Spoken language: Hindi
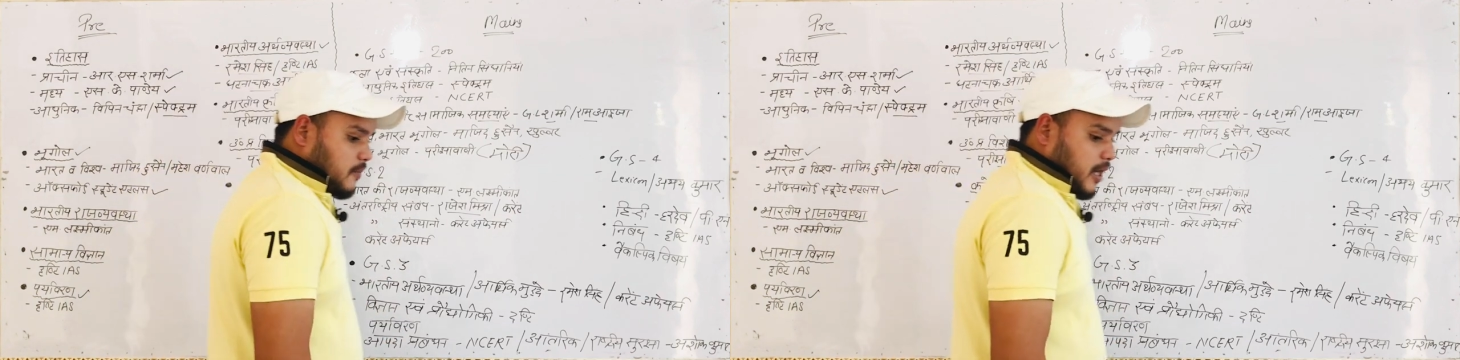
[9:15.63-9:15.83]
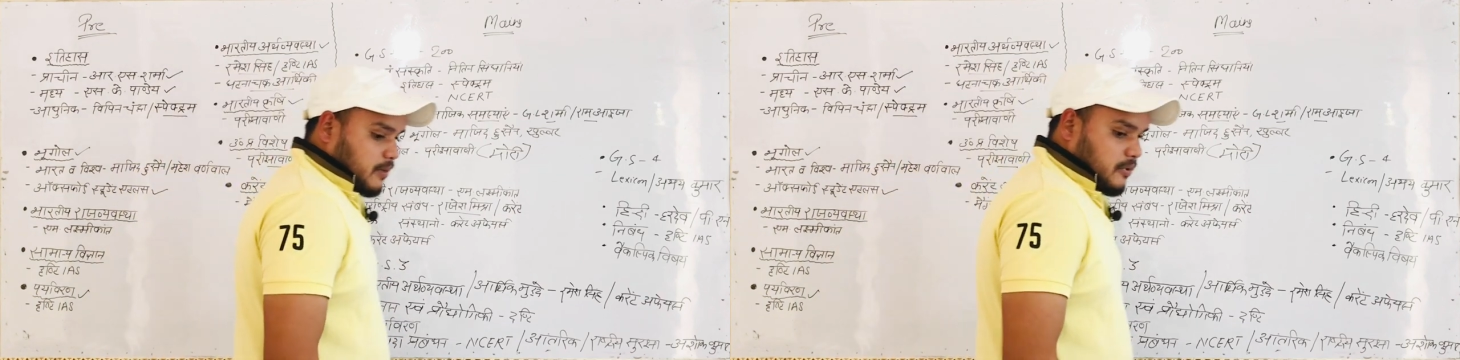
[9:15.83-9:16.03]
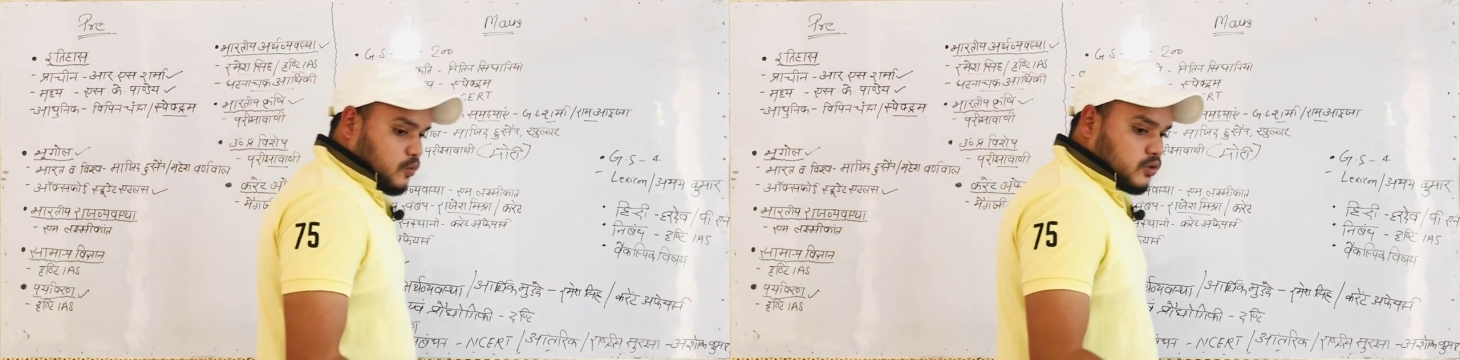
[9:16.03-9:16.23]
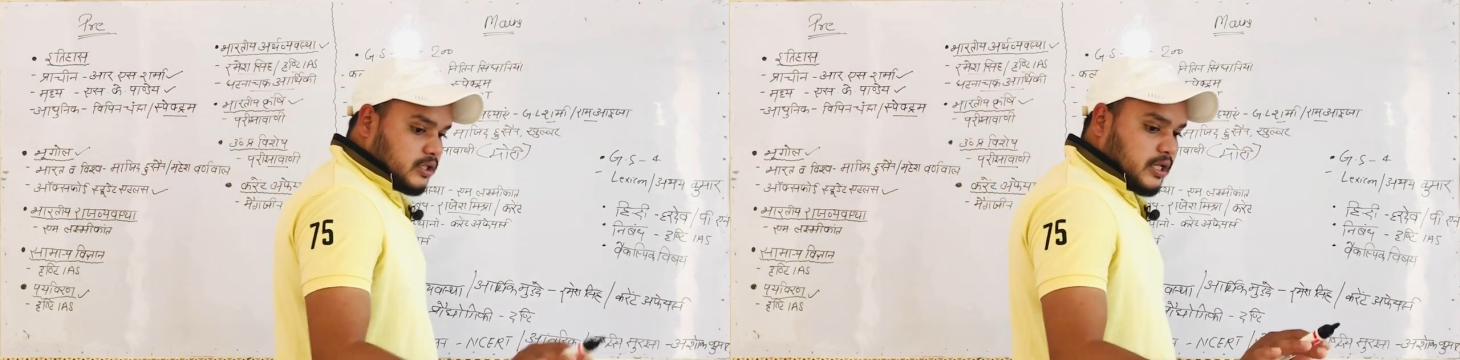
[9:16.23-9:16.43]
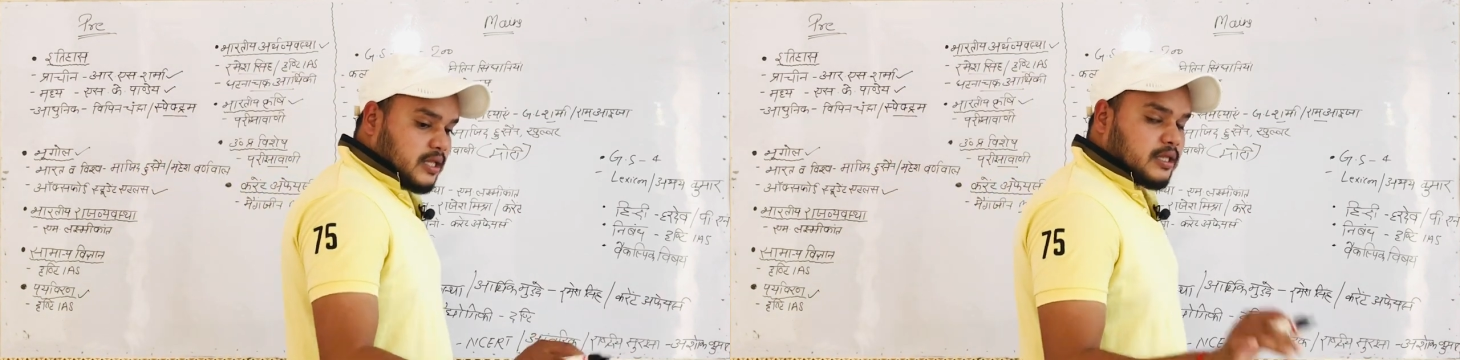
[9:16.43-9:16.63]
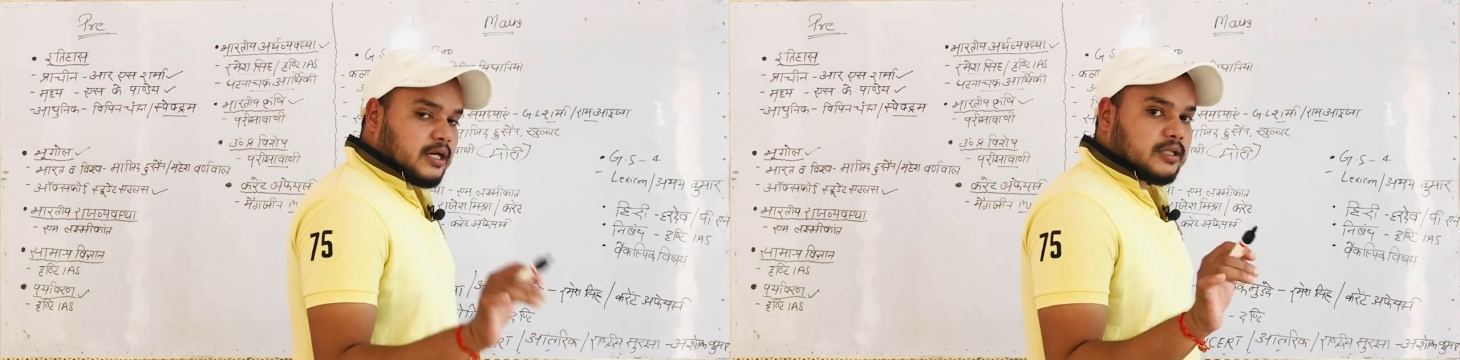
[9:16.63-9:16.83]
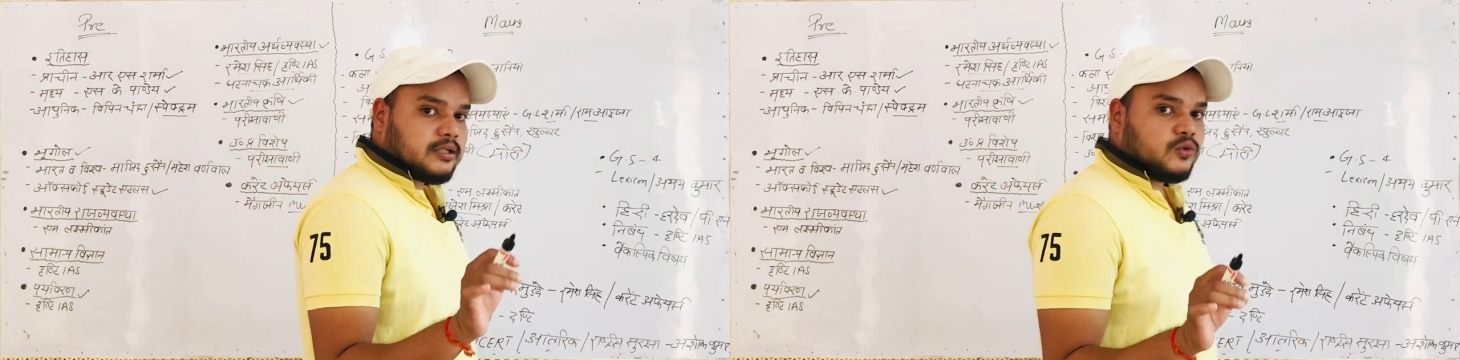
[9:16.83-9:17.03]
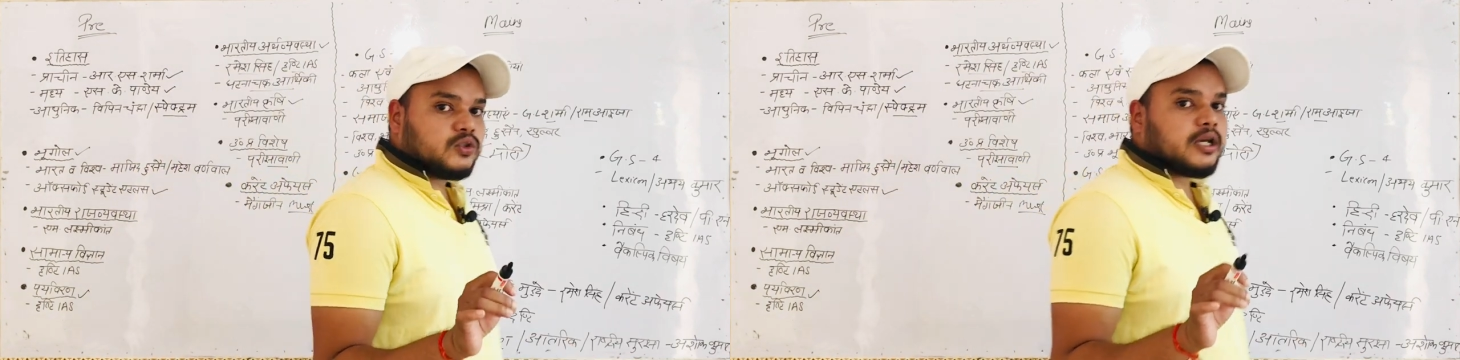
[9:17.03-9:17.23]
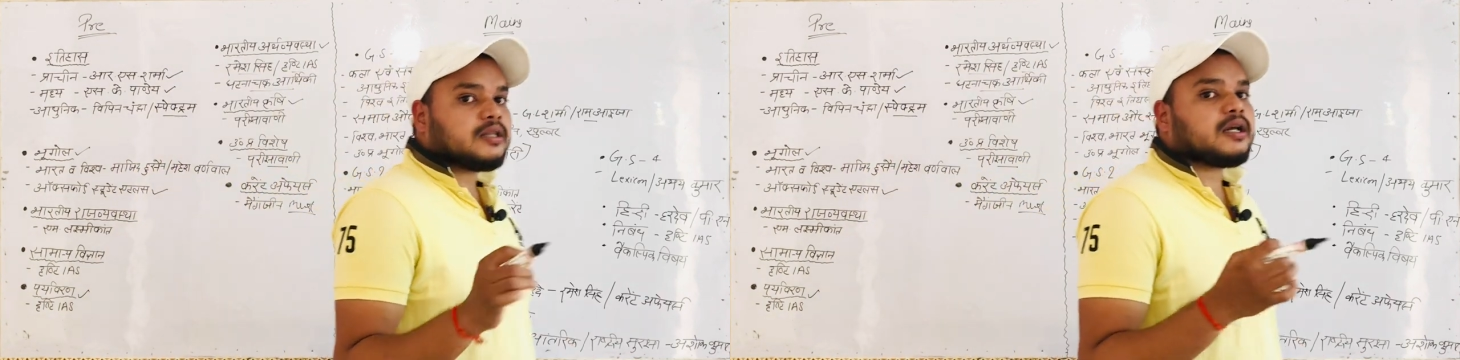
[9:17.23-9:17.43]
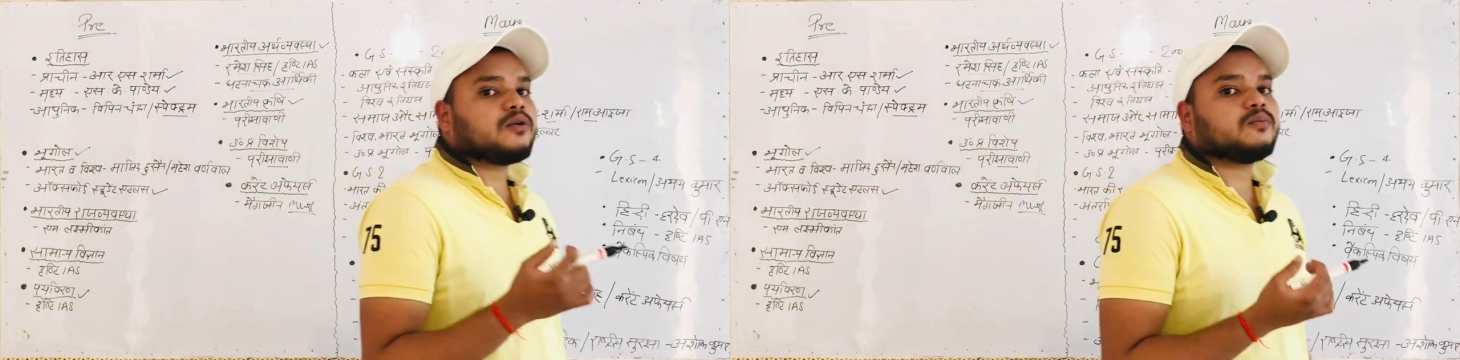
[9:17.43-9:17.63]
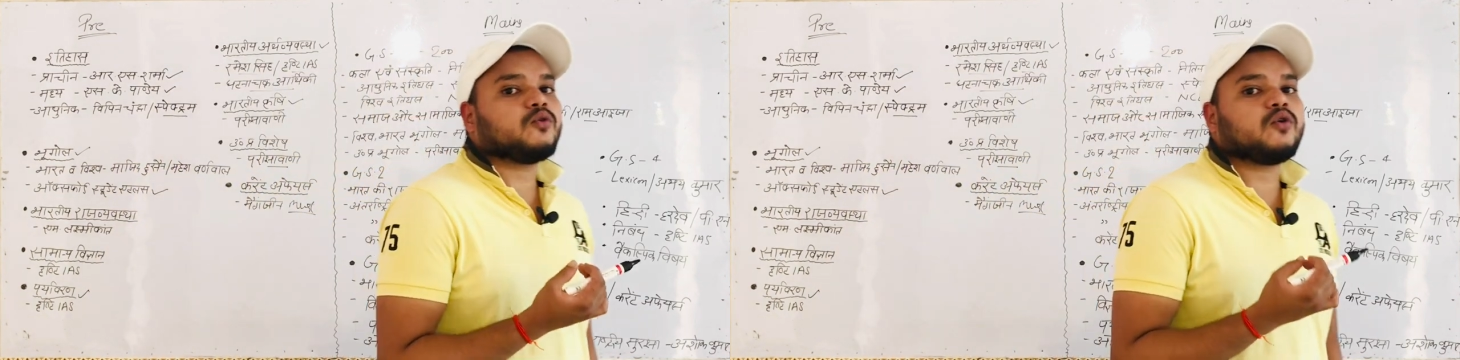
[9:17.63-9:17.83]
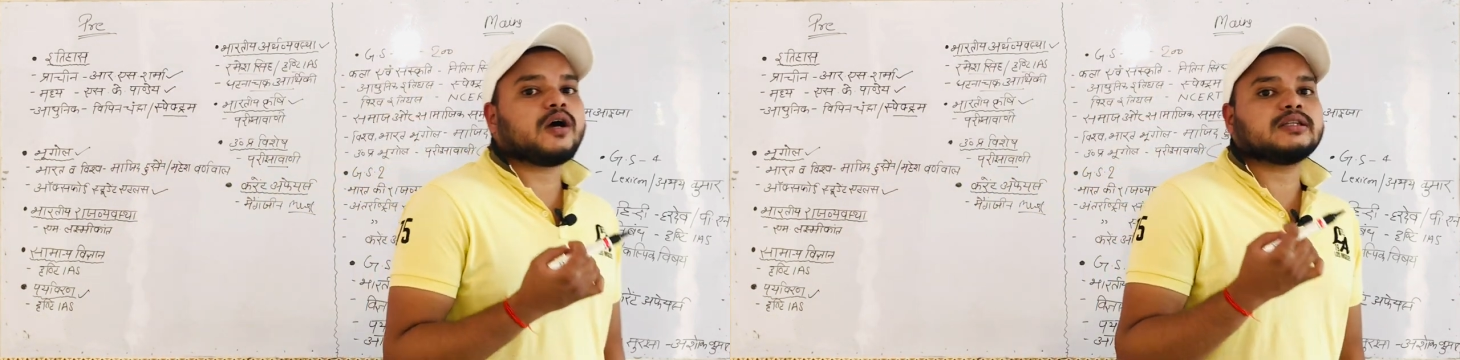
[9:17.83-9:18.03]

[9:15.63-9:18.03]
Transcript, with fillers: के बारे में उसी के अंतर्गत न्यूज के अंतर्गत वो लोग